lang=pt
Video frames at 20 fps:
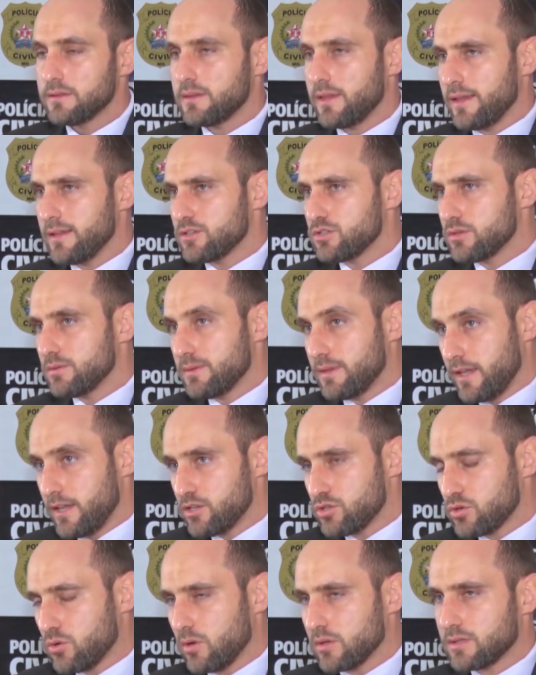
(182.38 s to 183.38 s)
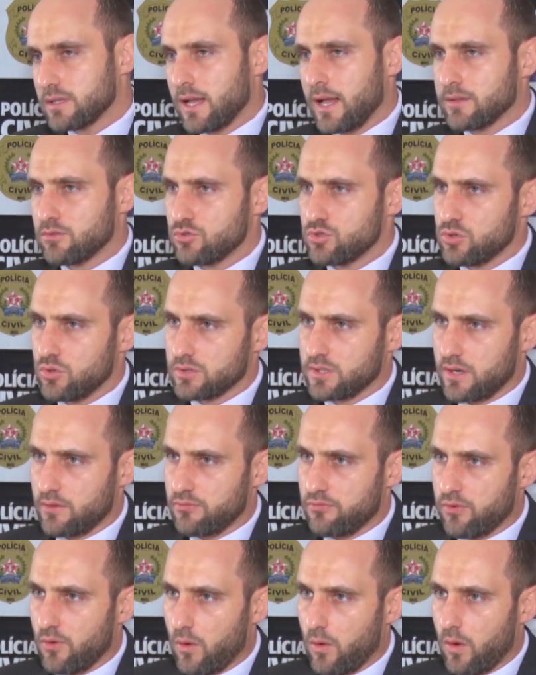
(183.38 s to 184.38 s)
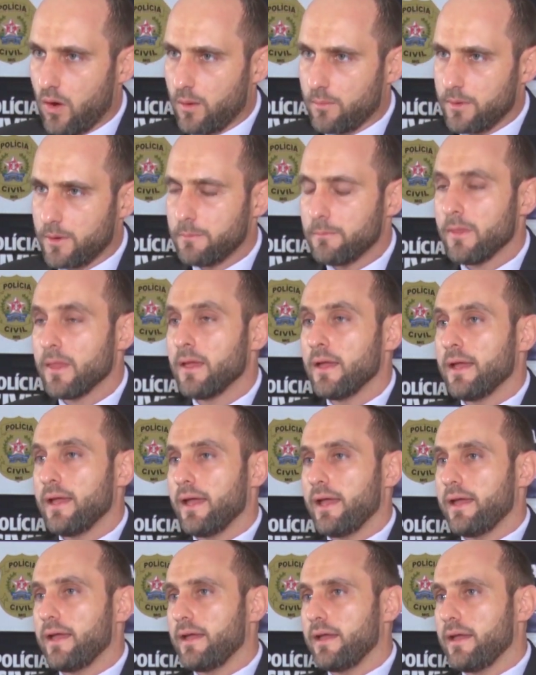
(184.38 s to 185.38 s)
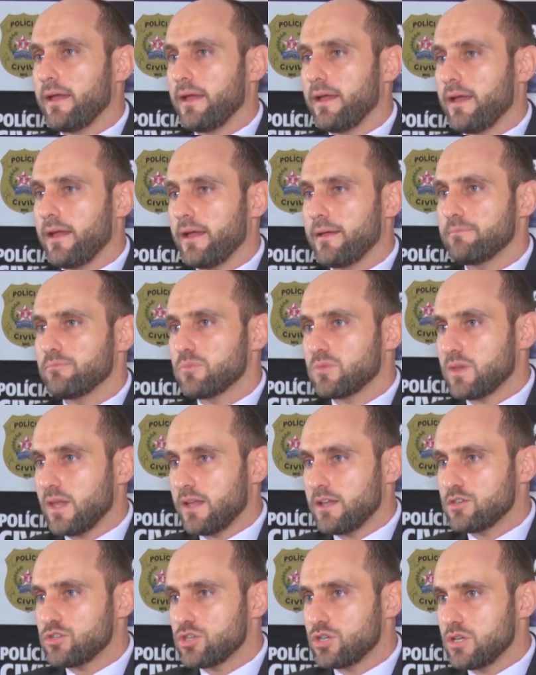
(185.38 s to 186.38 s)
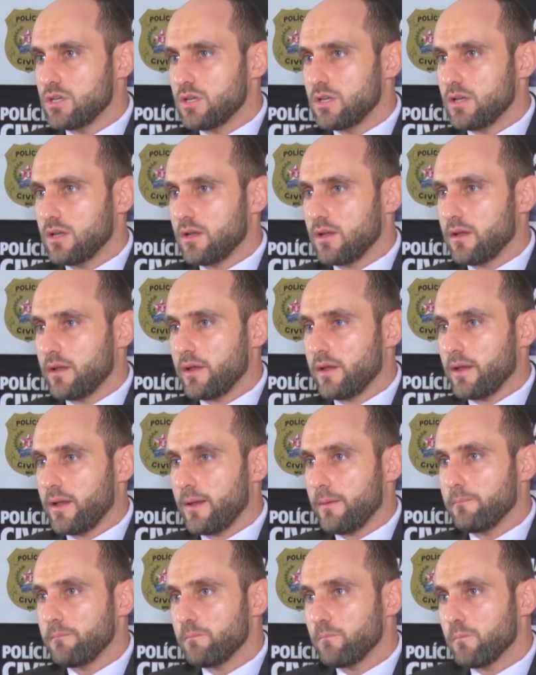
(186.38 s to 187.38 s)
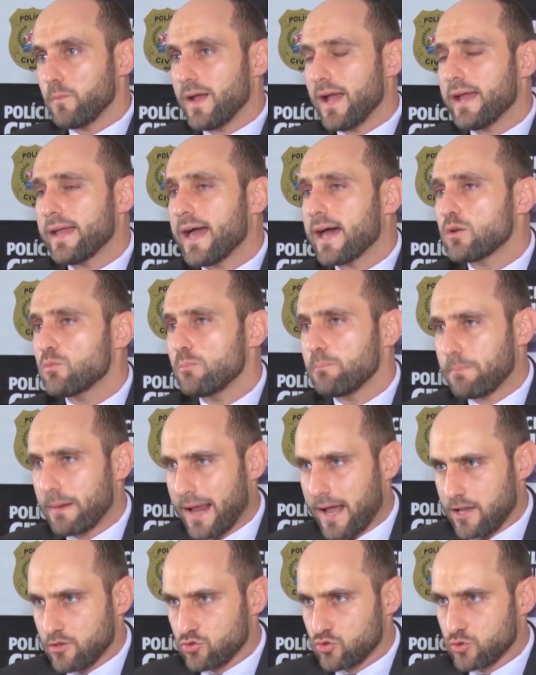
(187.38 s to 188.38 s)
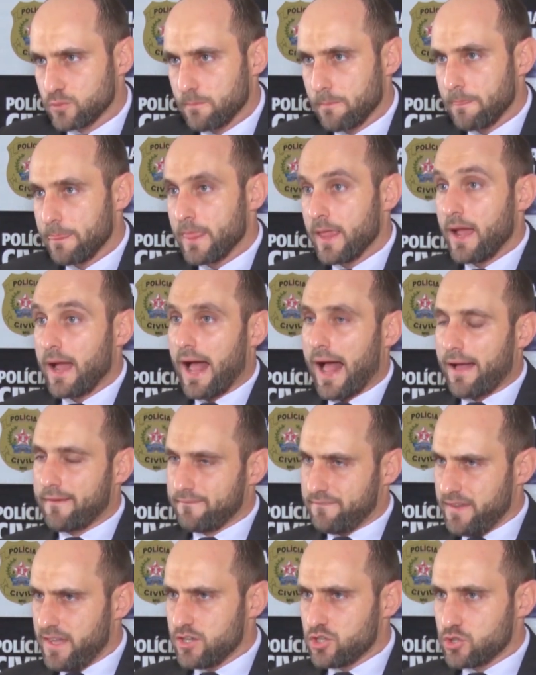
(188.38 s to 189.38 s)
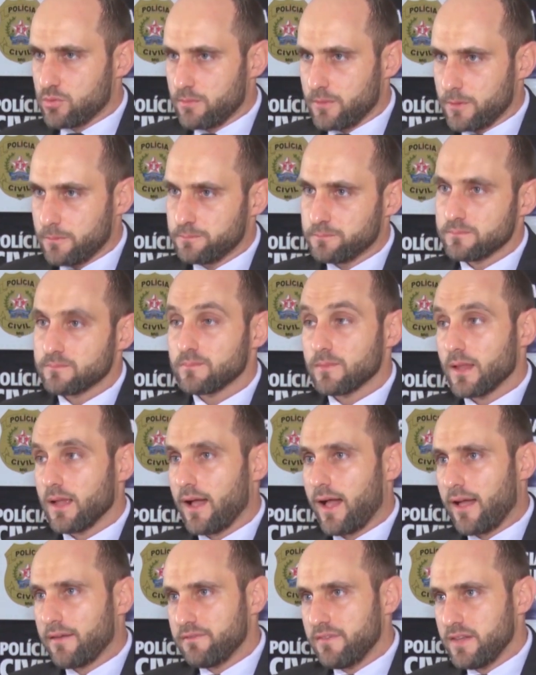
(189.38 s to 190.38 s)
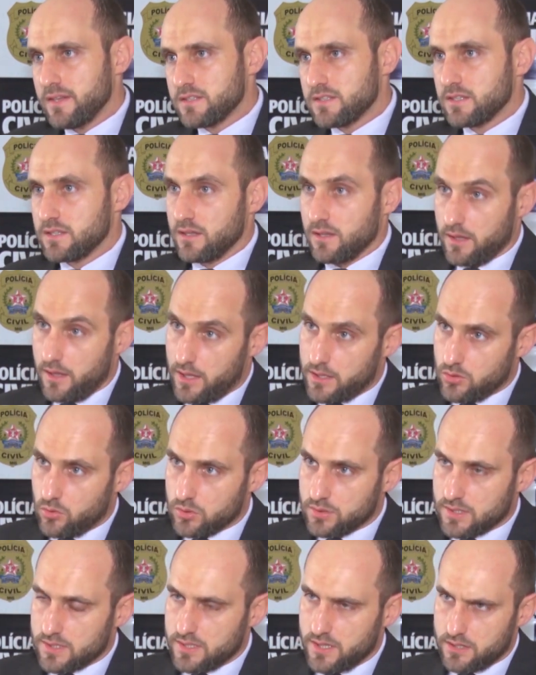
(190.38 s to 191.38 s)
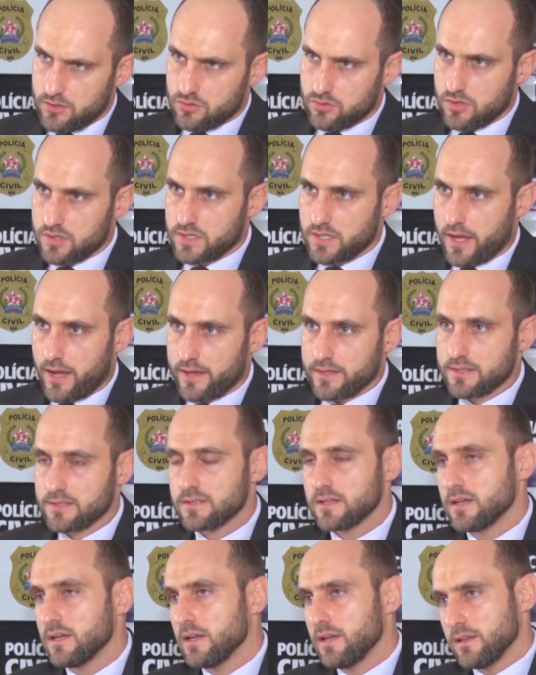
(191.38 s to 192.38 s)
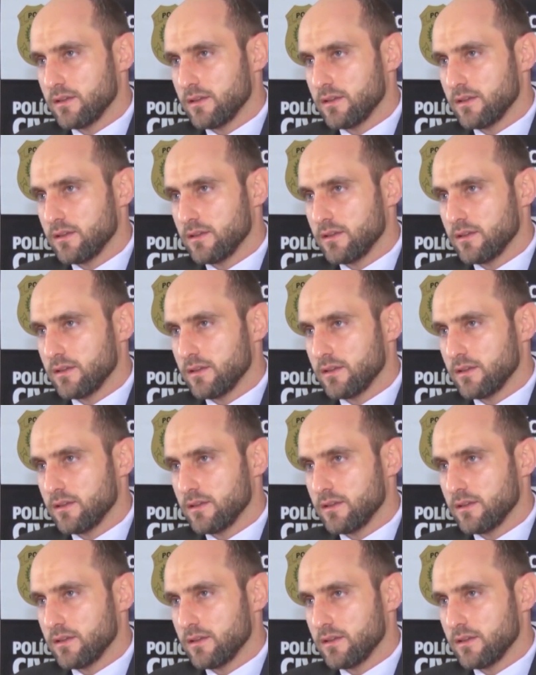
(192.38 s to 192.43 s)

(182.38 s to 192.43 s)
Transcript: Tente, tente contato de outra forma, é, tente é, ganhar um prazo. A vítima avise em outras redes sociais.